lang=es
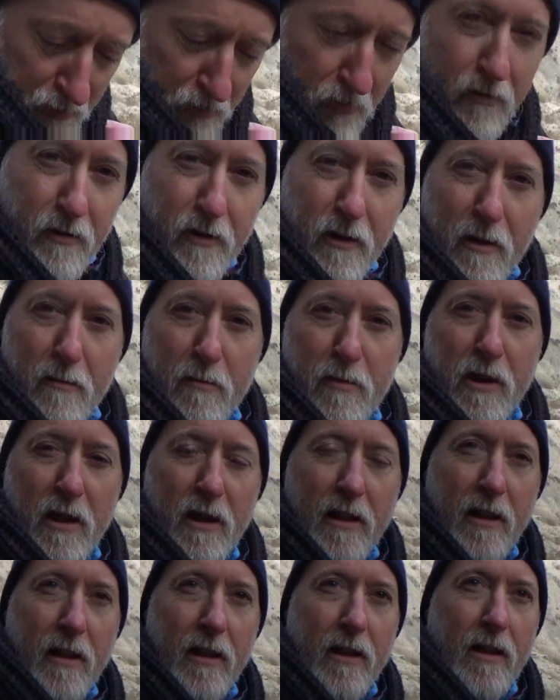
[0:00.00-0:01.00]
lo tenemos
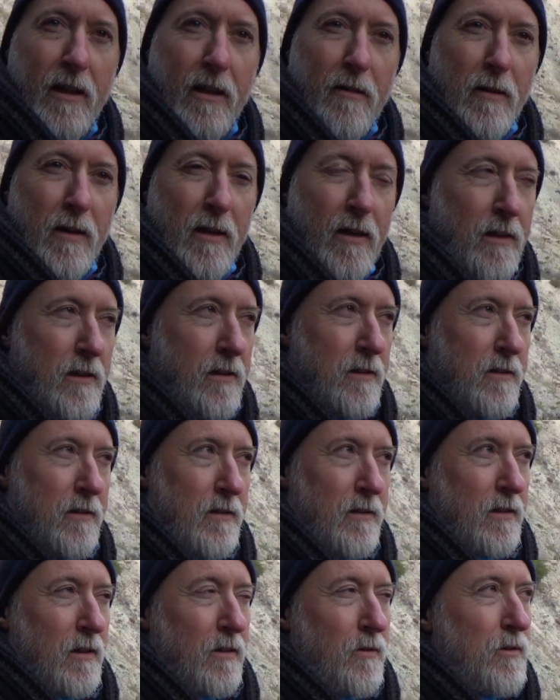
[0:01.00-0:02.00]
aquí en Caravaca.
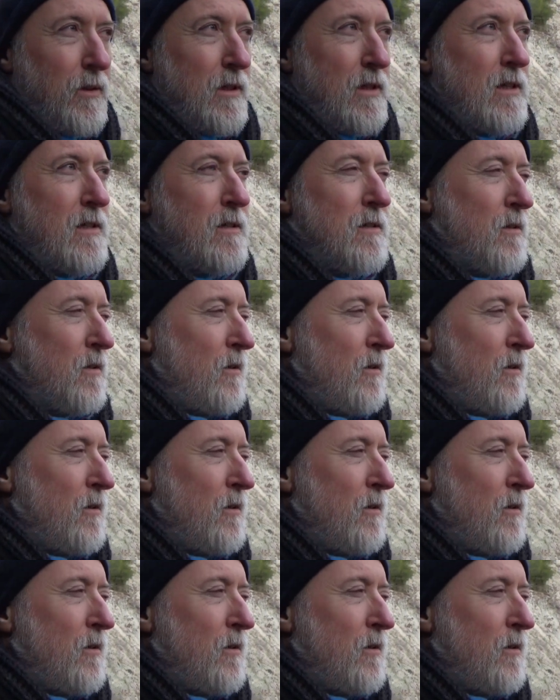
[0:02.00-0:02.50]
Y ahora,